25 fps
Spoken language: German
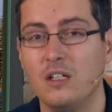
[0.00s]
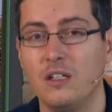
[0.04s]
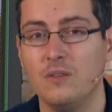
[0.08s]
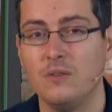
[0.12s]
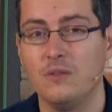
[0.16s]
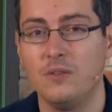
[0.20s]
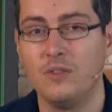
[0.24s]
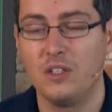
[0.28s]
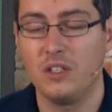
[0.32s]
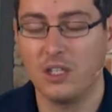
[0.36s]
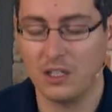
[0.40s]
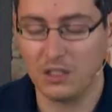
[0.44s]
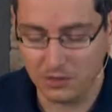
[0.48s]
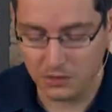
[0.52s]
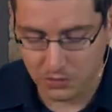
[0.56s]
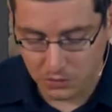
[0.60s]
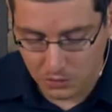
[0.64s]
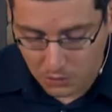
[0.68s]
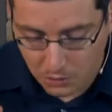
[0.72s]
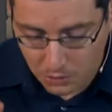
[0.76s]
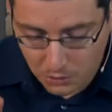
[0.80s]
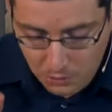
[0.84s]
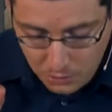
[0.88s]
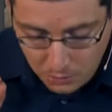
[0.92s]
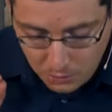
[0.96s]
Das
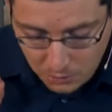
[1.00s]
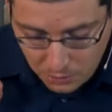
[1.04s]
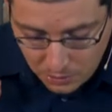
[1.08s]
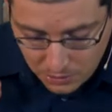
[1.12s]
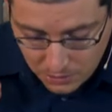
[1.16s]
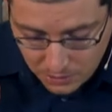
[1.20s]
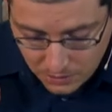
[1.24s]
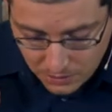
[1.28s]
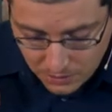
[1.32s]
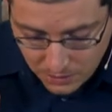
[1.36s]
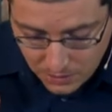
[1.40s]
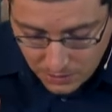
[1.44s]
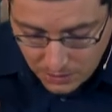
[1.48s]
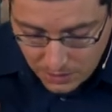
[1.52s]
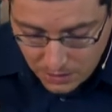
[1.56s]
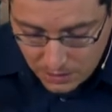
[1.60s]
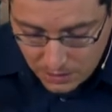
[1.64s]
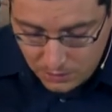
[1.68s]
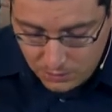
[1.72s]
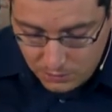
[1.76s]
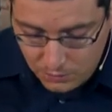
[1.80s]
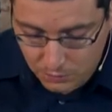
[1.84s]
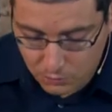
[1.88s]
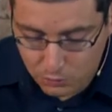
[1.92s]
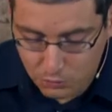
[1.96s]
Hören,
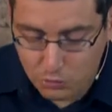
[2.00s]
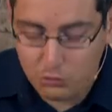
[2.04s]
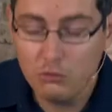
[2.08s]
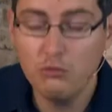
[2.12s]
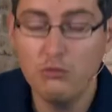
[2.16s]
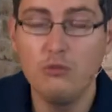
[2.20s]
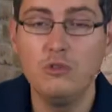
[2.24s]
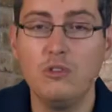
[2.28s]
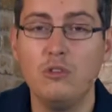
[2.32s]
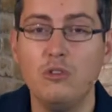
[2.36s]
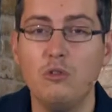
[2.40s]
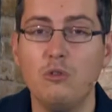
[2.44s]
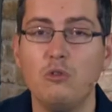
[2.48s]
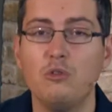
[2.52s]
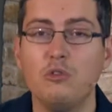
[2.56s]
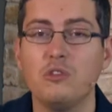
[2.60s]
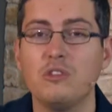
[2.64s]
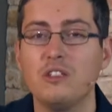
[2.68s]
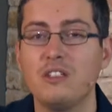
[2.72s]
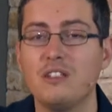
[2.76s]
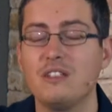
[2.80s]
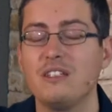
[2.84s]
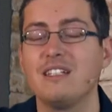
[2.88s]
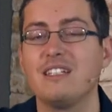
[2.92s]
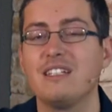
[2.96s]
Tun
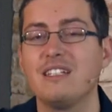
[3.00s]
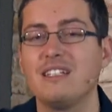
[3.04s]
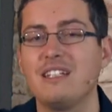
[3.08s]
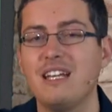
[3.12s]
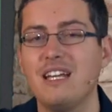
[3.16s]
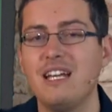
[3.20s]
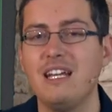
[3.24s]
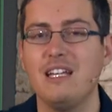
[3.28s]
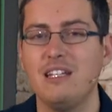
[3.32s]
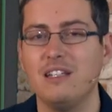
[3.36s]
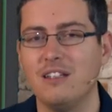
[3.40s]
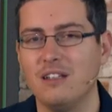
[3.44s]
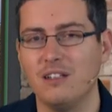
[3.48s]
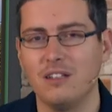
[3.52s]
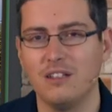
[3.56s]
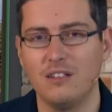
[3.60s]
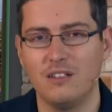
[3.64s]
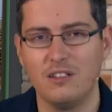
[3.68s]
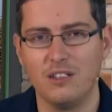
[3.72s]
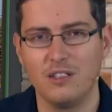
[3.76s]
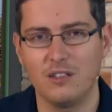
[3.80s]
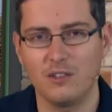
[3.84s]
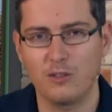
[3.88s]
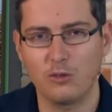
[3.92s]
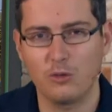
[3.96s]
und Gehen
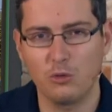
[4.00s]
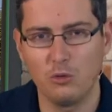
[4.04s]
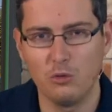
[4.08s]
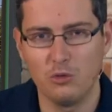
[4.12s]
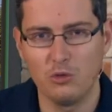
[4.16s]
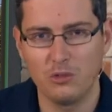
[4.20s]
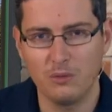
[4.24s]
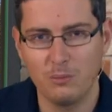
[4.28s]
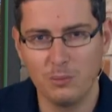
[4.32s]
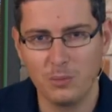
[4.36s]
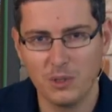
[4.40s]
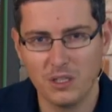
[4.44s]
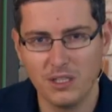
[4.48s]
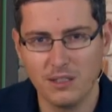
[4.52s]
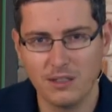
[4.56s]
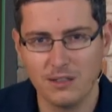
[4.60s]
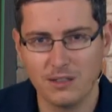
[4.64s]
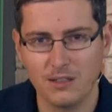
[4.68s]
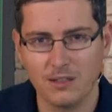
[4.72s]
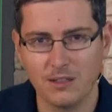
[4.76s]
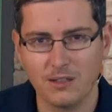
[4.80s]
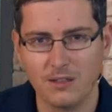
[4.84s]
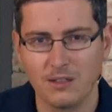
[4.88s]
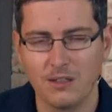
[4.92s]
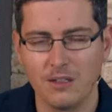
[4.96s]
des hohen
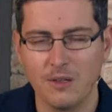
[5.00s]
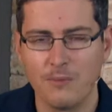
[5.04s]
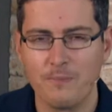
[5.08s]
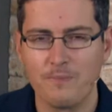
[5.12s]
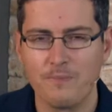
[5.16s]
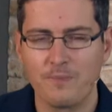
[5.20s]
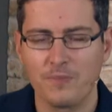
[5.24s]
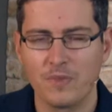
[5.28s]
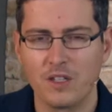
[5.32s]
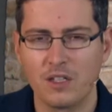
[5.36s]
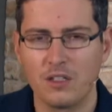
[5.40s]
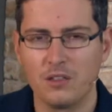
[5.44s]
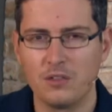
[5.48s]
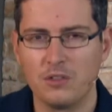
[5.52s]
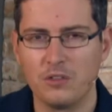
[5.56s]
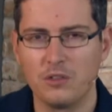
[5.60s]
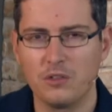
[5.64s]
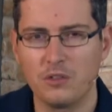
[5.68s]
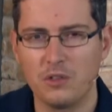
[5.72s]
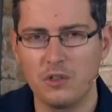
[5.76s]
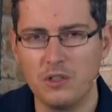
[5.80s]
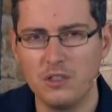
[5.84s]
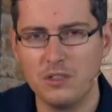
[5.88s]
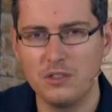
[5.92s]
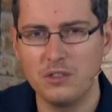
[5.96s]
Priesters
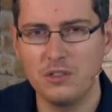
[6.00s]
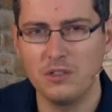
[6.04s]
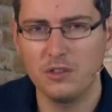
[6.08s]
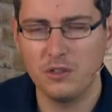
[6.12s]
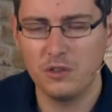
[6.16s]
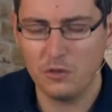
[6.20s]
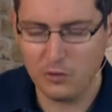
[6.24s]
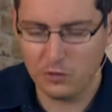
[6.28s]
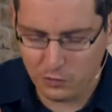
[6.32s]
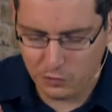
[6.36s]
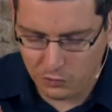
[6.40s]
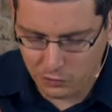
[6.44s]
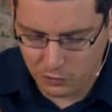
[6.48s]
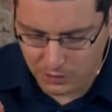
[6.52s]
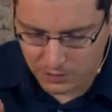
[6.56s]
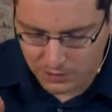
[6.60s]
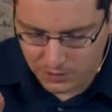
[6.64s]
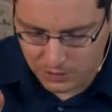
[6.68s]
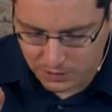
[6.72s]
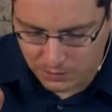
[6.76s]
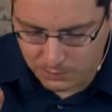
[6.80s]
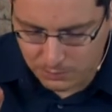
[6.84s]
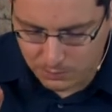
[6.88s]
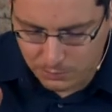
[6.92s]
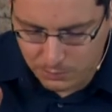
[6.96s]
sollte von
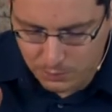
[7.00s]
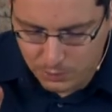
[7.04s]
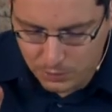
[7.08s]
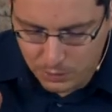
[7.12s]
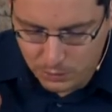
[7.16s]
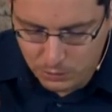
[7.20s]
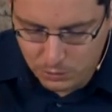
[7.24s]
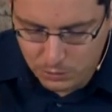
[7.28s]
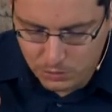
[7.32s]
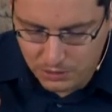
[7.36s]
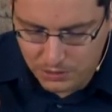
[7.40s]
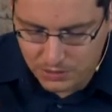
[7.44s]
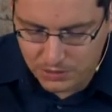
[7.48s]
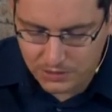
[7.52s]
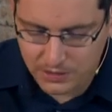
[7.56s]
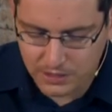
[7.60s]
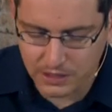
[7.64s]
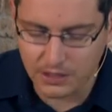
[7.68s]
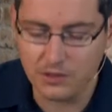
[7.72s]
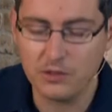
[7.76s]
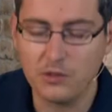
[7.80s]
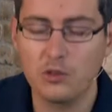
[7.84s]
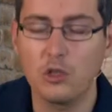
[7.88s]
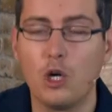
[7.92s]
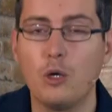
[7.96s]
dem Blut
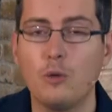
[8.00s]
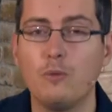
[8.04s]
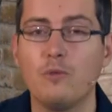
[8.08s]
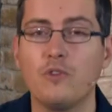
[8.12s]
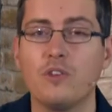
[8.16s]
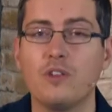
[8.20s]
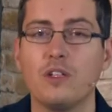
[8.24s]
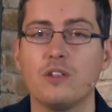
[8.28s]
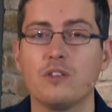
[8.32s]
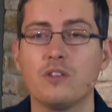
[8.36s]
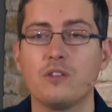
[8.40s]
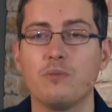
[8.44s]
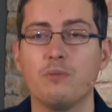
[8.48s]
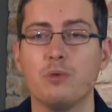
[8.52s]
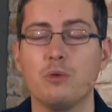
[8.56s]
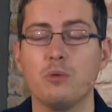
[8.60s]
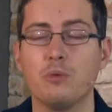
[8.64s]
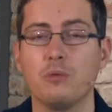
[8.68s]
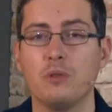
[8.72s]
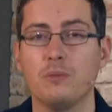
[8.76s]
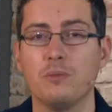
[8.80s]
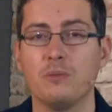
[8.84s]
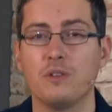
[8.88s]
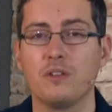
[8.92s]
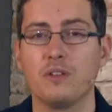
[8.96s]
des Opfers
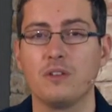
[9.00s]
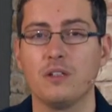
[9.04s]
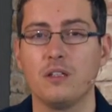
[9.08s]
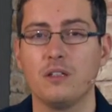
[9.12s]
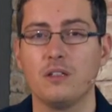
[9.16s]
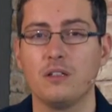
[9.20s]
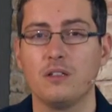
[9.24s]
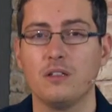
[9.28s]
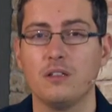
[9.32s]
bestimmt sein.